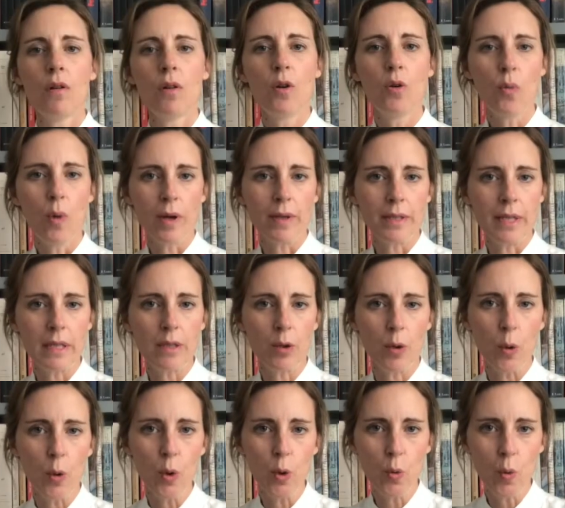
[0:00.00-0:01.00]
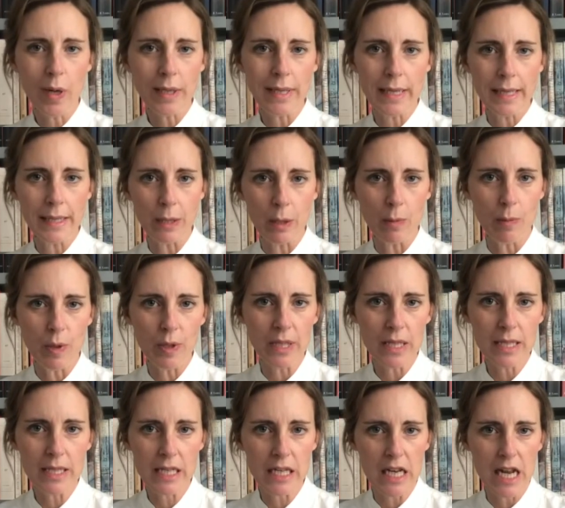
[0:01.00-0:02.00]
Loin d'être aux lois d'un homme en
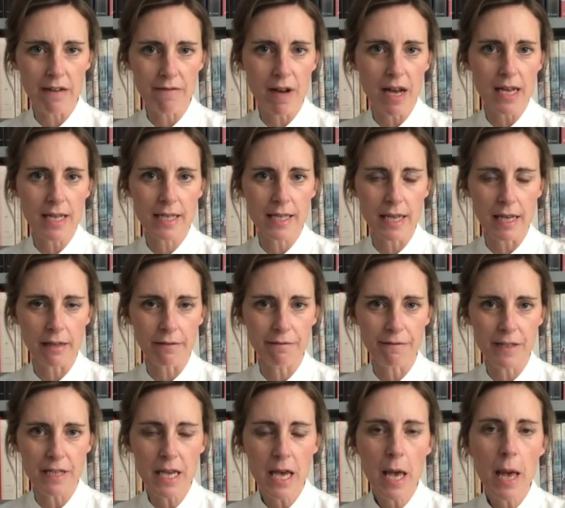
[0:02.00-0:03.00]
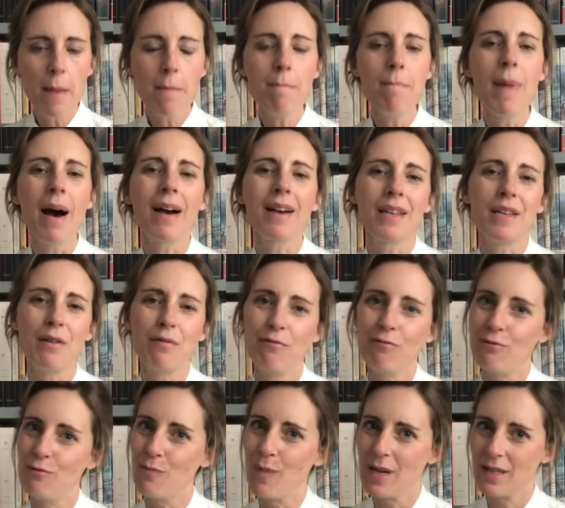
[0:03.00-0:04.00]
esclave asservi, mariez-vous
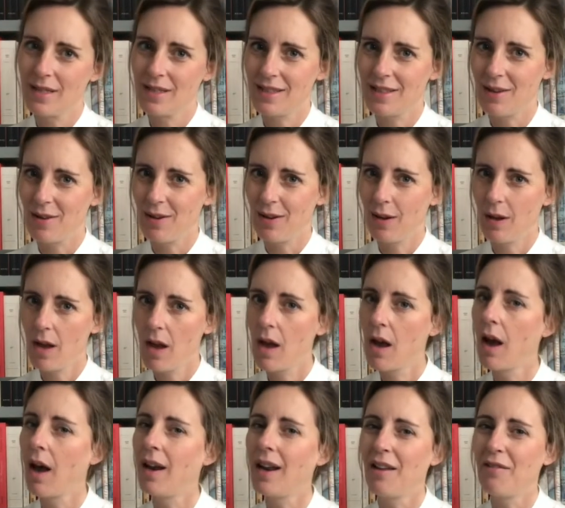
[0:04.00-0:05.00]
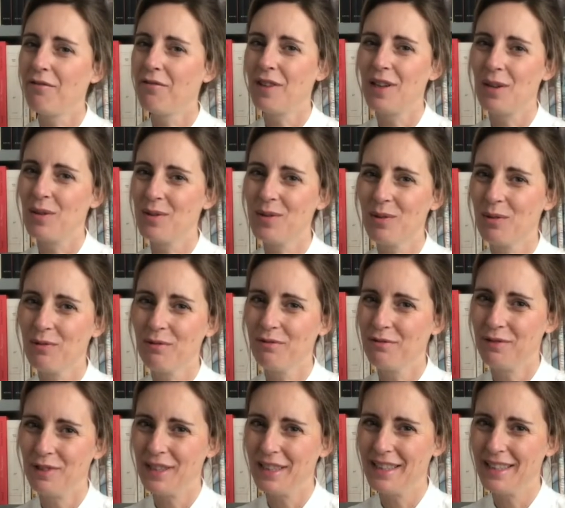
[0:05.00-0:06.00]
la
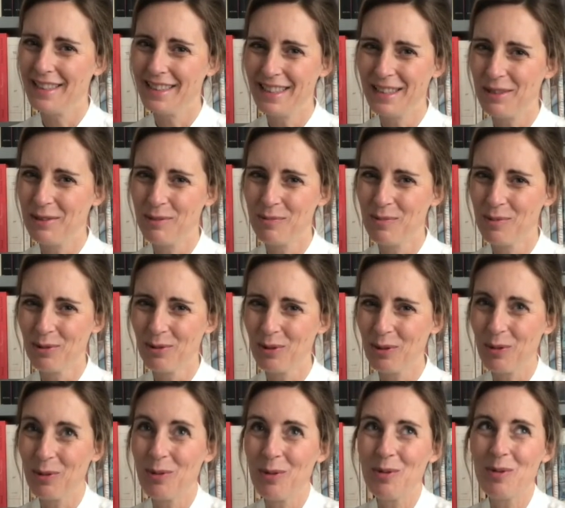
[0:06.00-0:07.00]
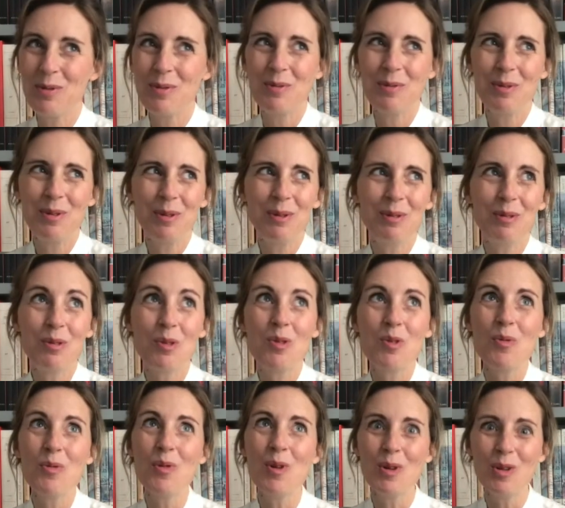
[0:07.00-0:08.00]
philosophie qui nous monte au-dessus de
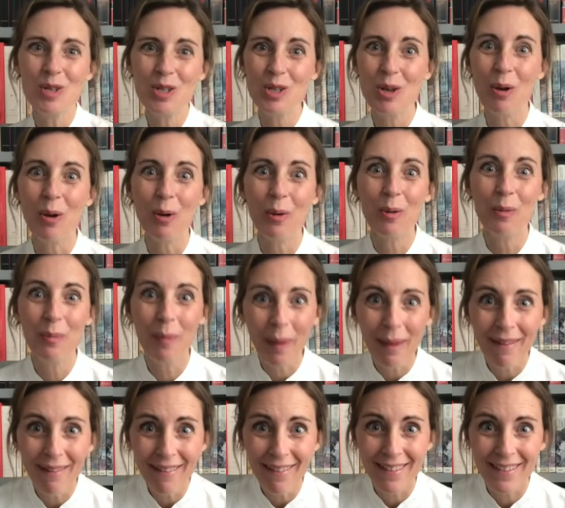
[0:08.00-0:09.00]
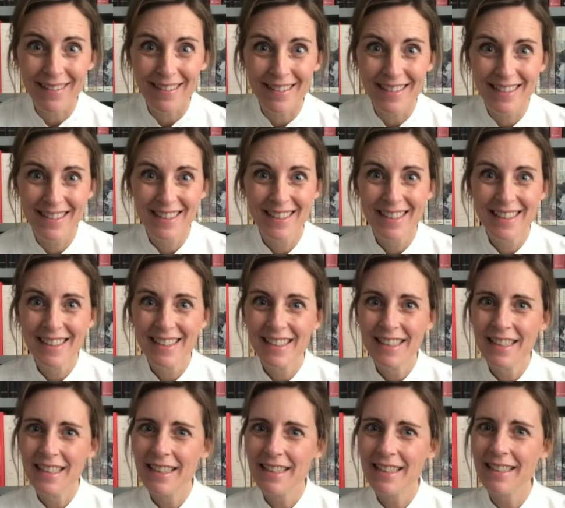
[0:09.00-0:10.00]
tout le genre humain
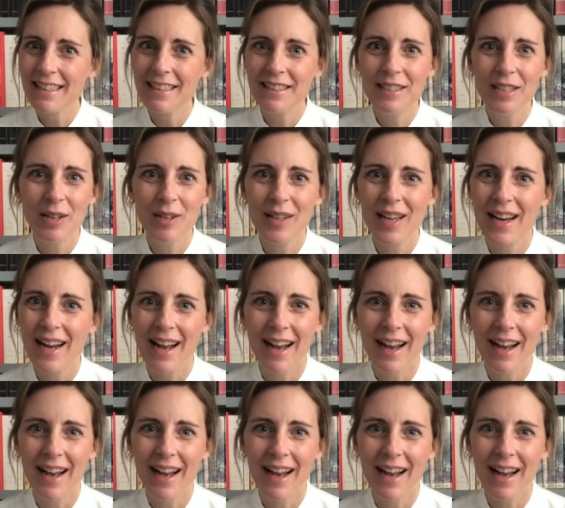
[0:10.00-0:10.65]
et donne à la